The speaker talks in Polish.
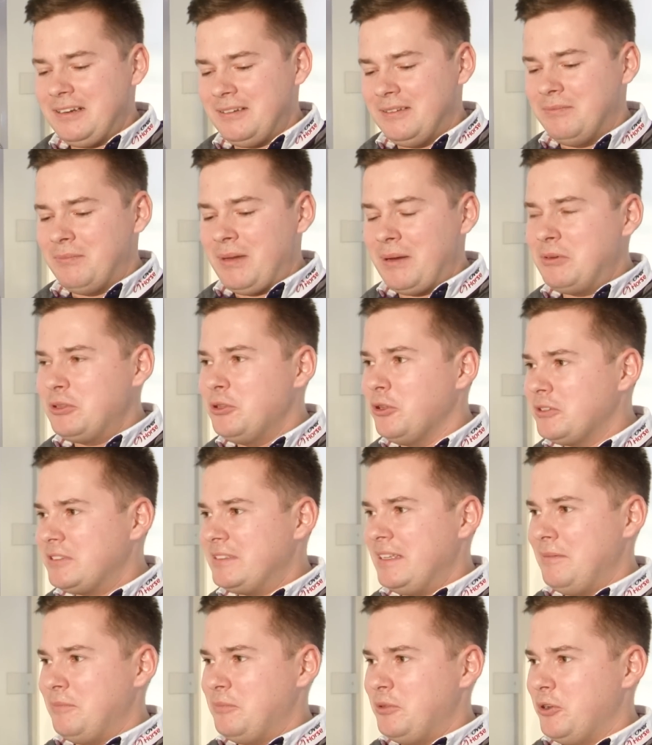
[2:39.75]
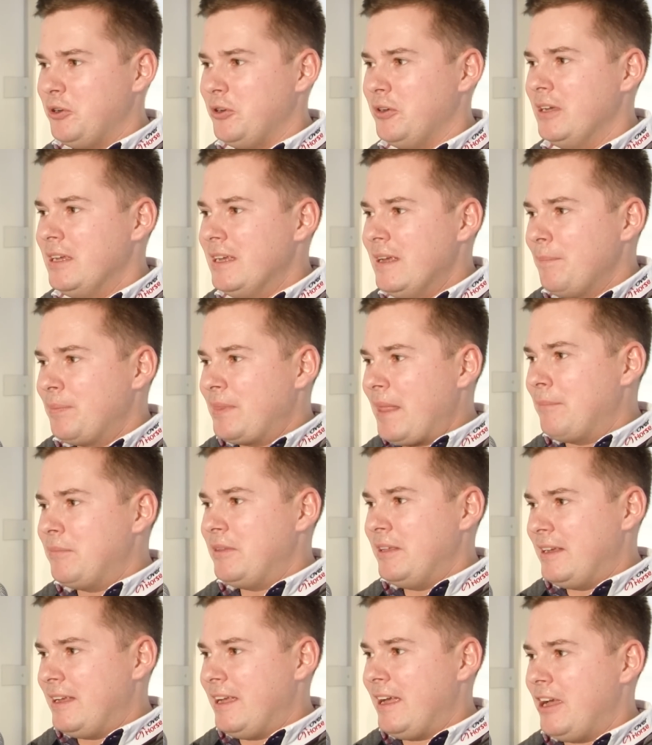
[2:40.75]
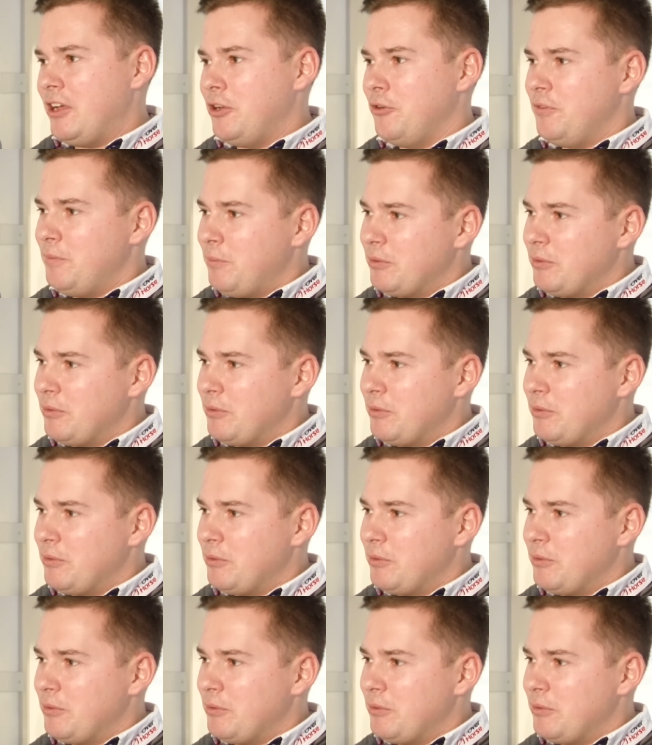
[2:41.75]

E, mamy dostęp do tamtych krajów.